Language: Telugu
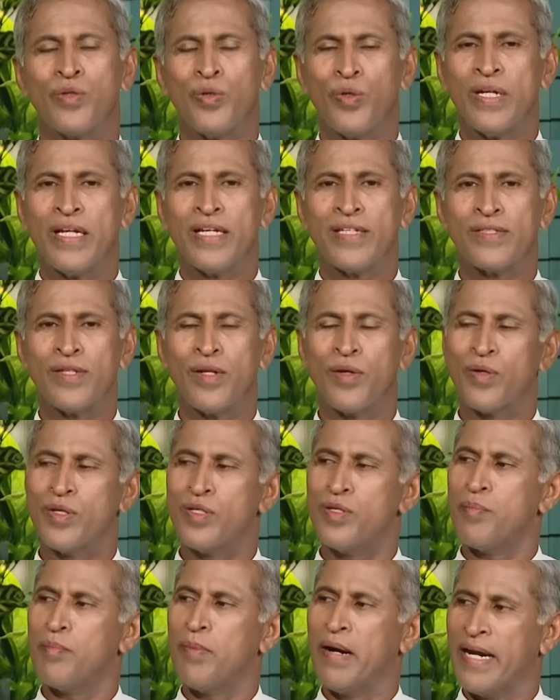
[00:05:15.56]
షూటింగ్స్లో
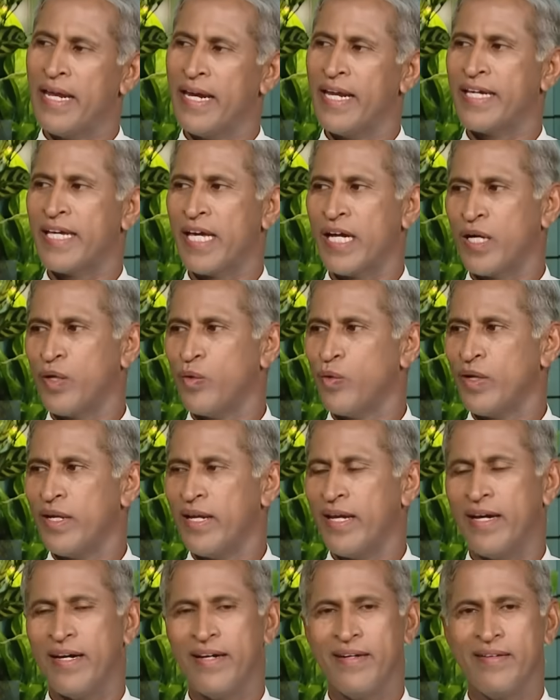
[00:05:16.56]
కొంచెం బడలకు ఎక్కువ ఉన్న